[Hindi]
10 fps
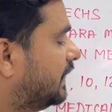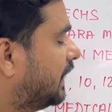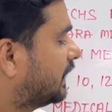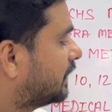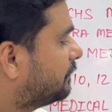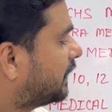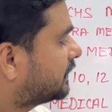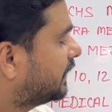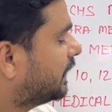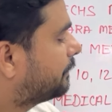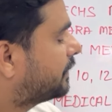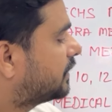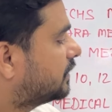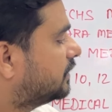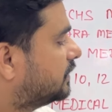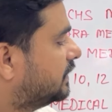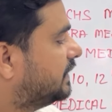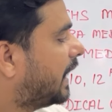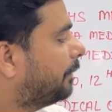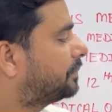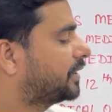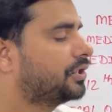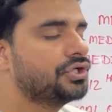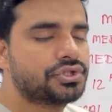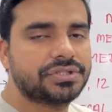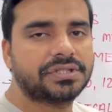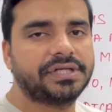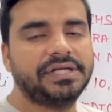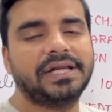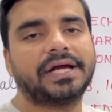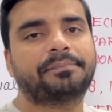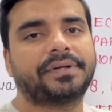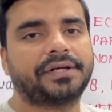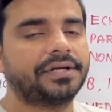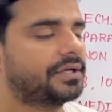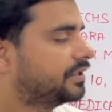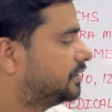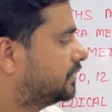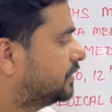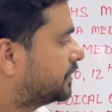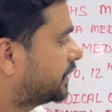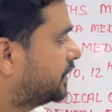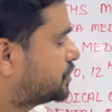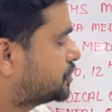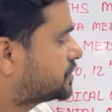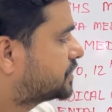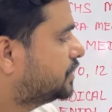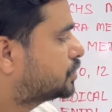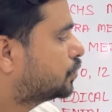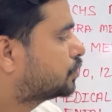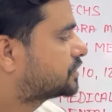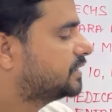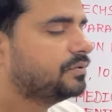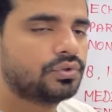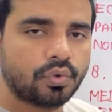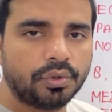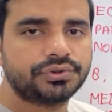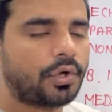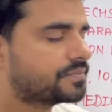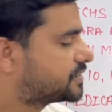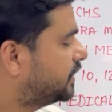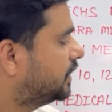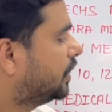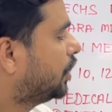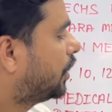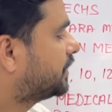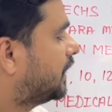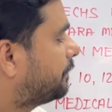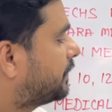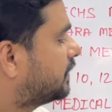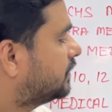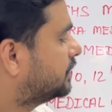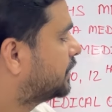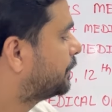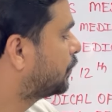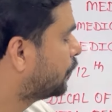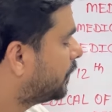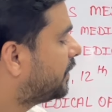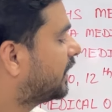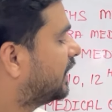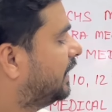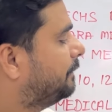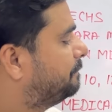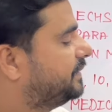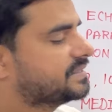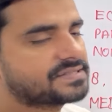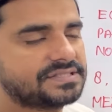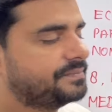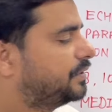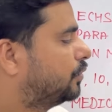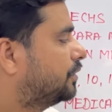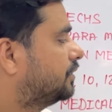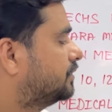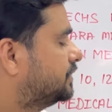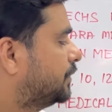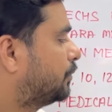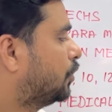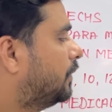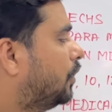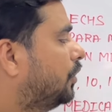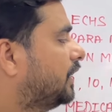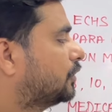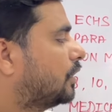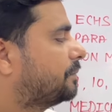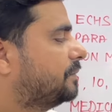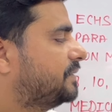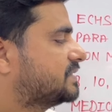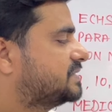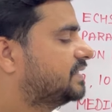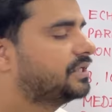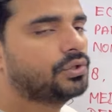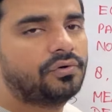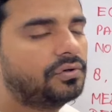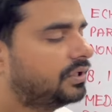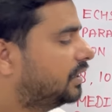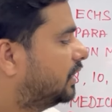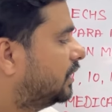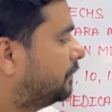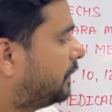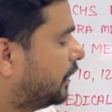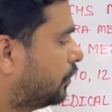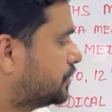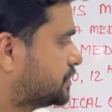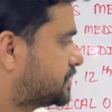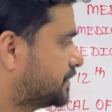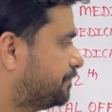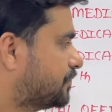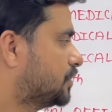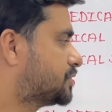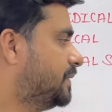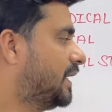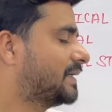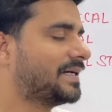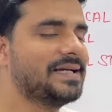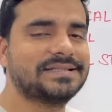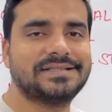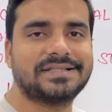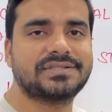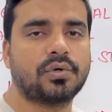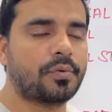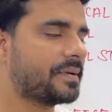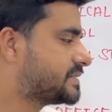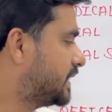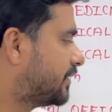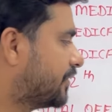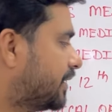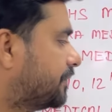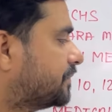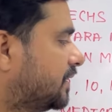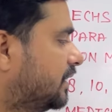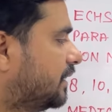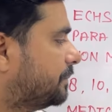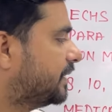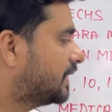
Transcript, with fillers: अगर हम बात करें यहां पर लैब टेक्नीशियन की लैब टेक्नीशियंस की तो उसकी भी दो जॉब्स है और यहाँ पर डिप्लोमा मांगा है बीएससी में हो डिप्लोमा हो या तो आपने बीएससी की हो बायोलॉजी से इसमें अट्ठाईस हजार सौ रुपए सैलरी है फिर